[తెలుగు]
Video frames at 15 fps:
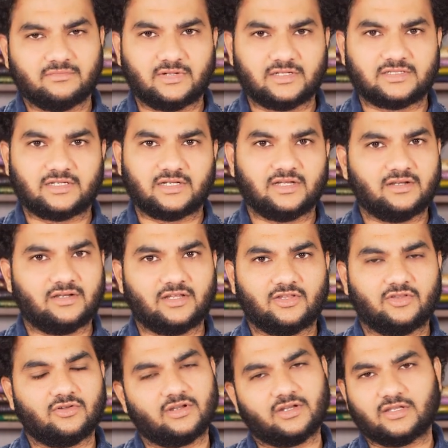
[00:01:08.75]
మంచిగా
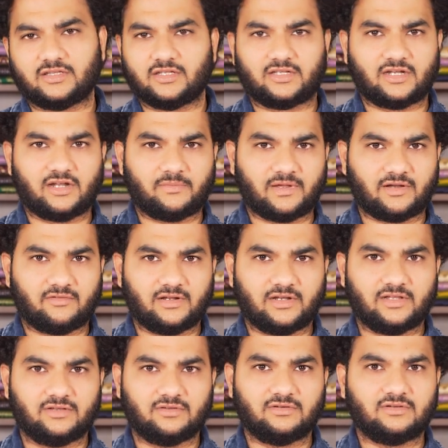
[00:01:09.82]
లేదు అంటే తిట్టినా
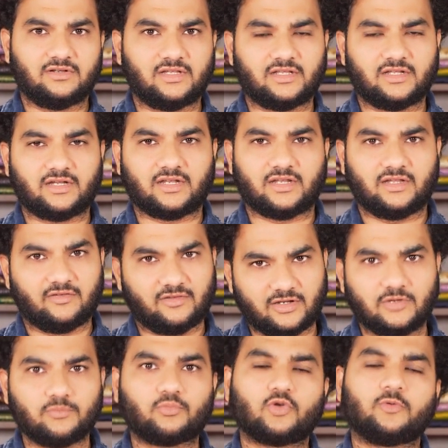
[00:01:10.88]
పర్వాలేదు లేదంటే
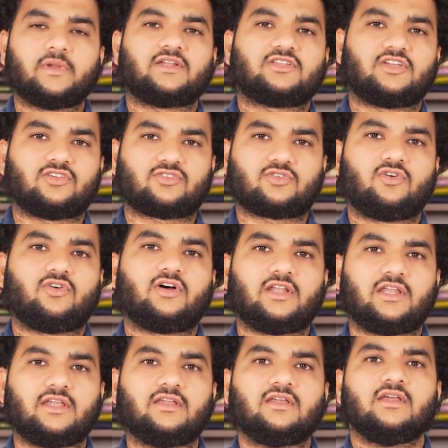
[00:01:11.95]
ఏమైనా ఇంప్రూవ్మెంట్
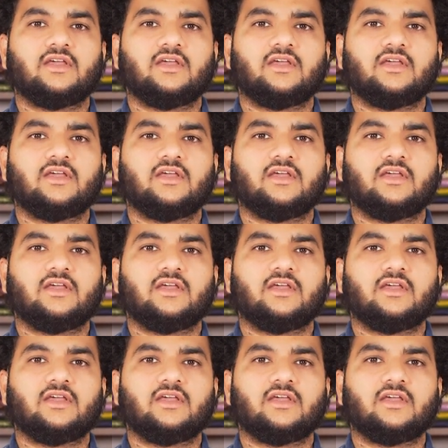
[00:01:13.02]
చేసుకోవాలి